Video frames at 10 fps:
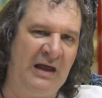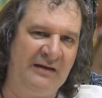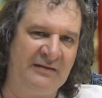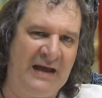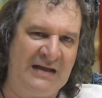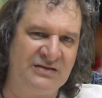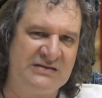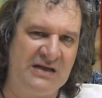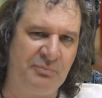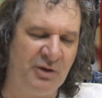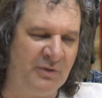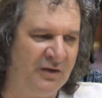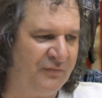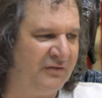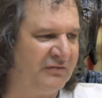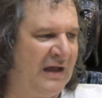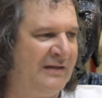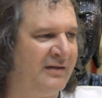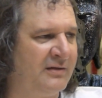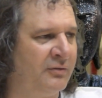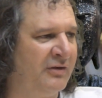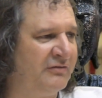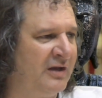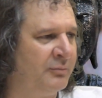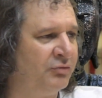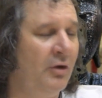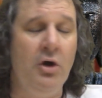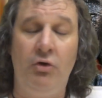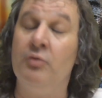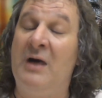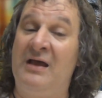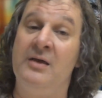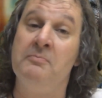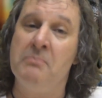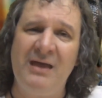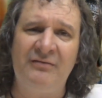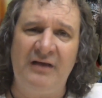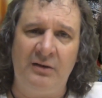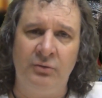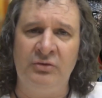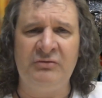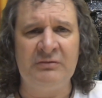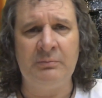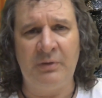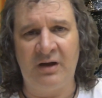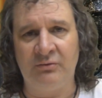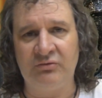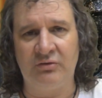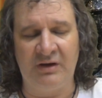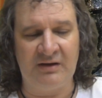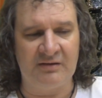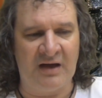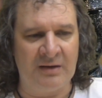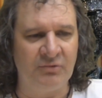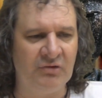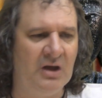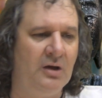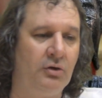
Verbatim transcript: a polaridade sempre manifestada, então nós temos uma imensa luz para nos conectarmos,